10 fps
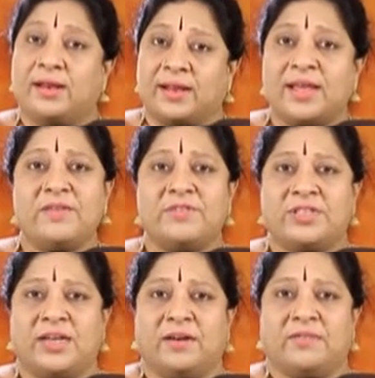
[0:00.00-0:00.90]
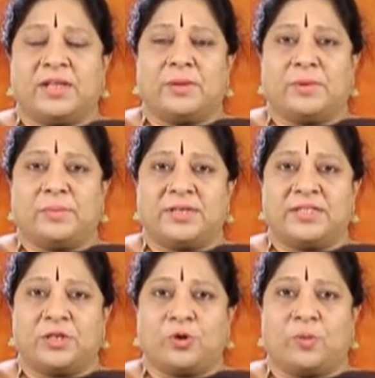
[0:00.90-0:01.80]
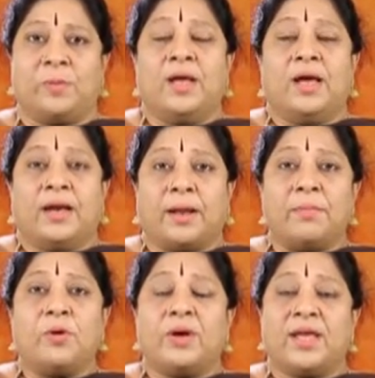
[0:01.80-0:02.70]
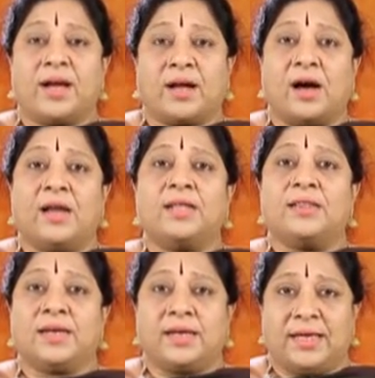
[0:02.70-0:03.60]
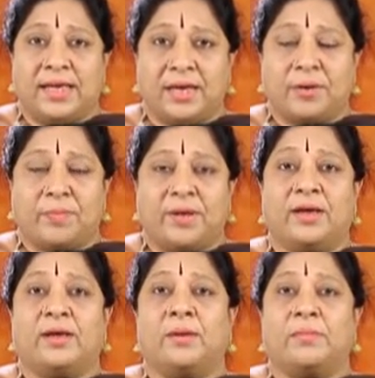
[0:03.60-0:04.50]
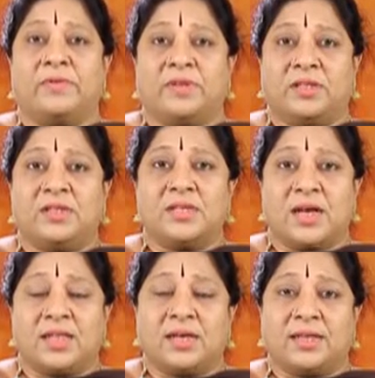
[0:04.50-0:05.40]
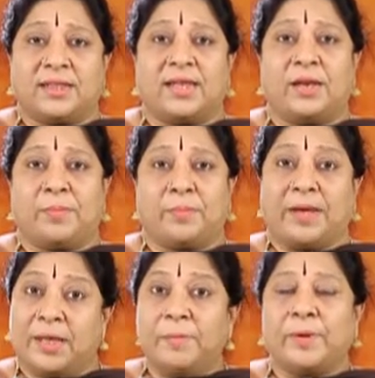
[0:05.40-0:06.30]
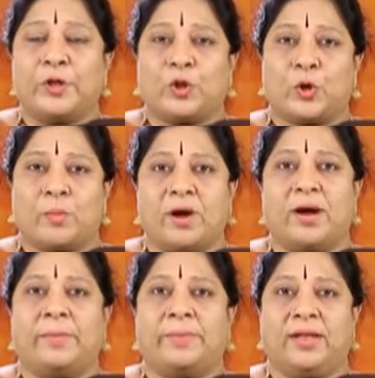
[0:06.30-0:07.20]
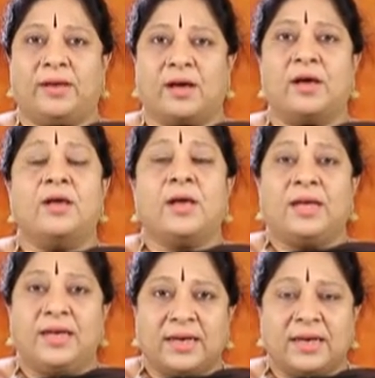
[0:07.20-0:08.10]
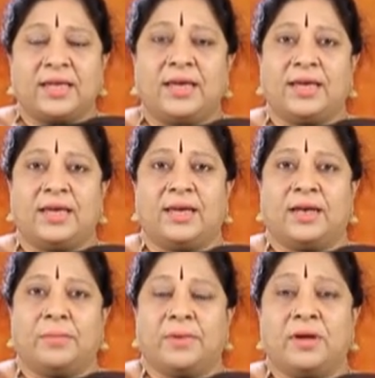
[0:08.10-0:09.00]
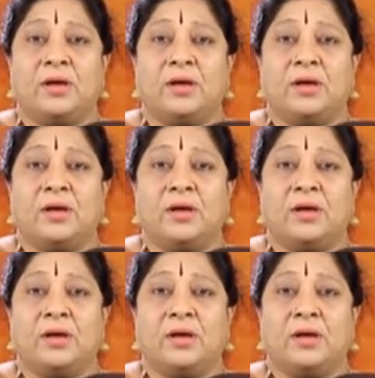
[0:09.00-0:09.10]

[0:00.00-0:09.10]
நிறைய விஷயங்கள் வந்து நம்ம பேசியிருக்கோம் நம்மளுடைய காலத்திற்கு ஏற்ப நம்ம வந்து ஜாதகத்தை நம்ம பயன்படுத்துகிறோமா அப்படின்னா இன்றைக்கு நம்ம